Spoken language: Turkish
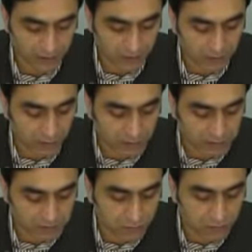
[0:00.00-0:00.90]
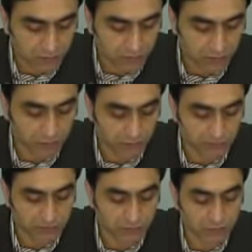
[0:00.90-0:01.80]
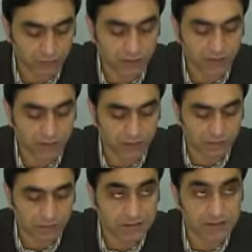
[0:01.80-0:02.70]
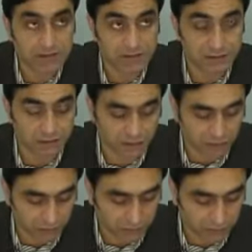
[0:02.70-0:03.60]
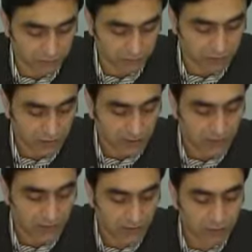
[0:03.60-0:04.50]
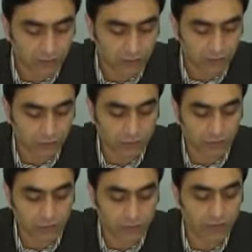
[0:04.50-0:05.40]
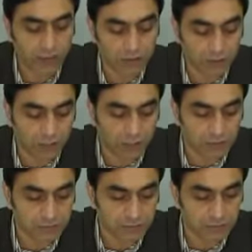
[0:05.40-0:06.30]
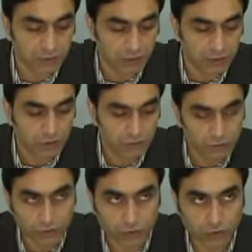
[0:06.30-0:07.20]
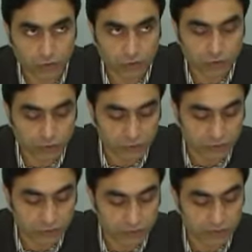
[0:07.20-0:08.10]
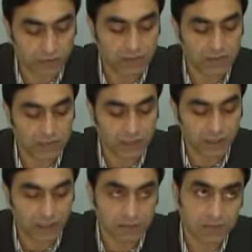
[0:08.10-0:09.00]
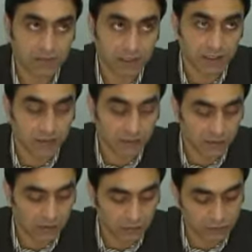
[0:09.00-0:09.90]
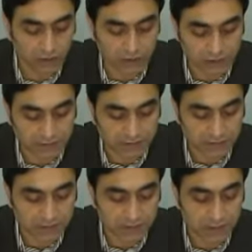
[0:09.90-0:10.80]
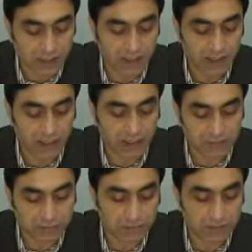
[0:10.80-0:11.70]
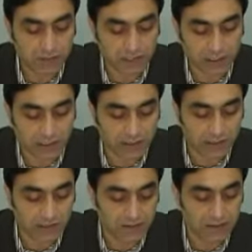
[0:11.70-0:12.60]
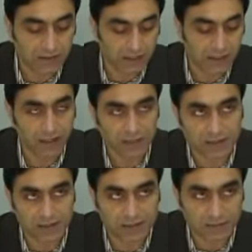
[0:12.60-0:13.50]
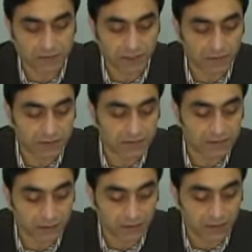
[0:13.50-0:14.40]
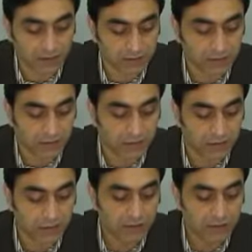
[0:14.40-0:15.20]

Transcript: Cenab-ı Hak biz kulların önüne bunu Kur'an-ı Kerim'de sık sık koyuyor. Lehul mulku ve lehul hamdu. Mülk de O'nundur. Dolayısıyla hamd da O'na aittir. Elhamdülillahillezî halakas semâvâti vel arda.